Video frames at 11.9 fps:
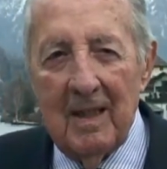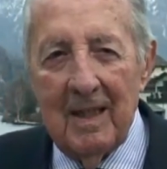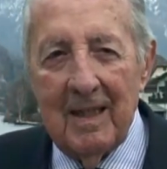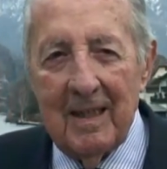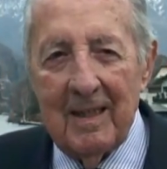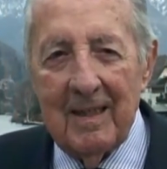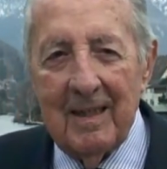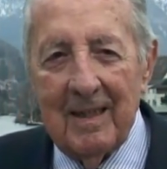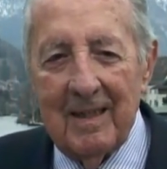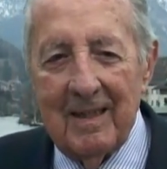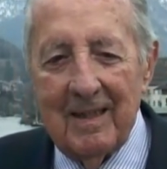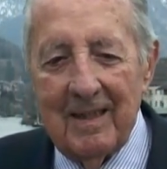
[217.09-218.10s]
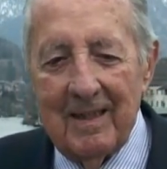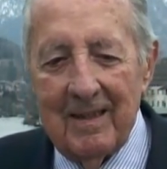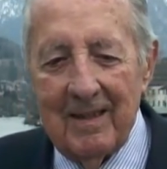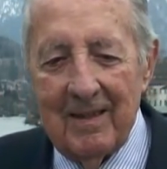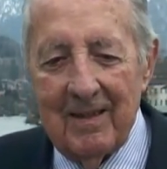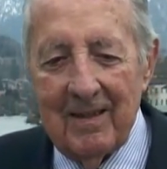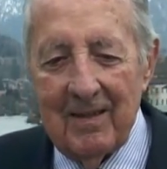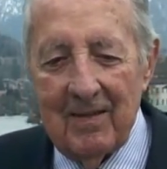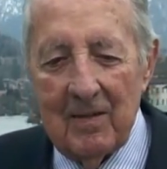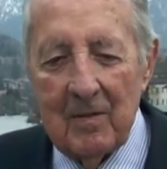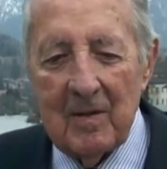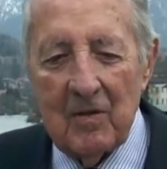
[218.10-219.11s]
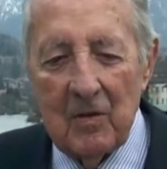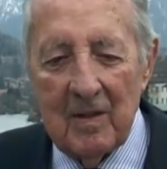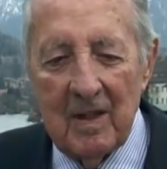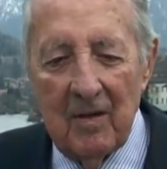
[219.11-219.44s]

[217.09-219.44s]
eine äh, Situation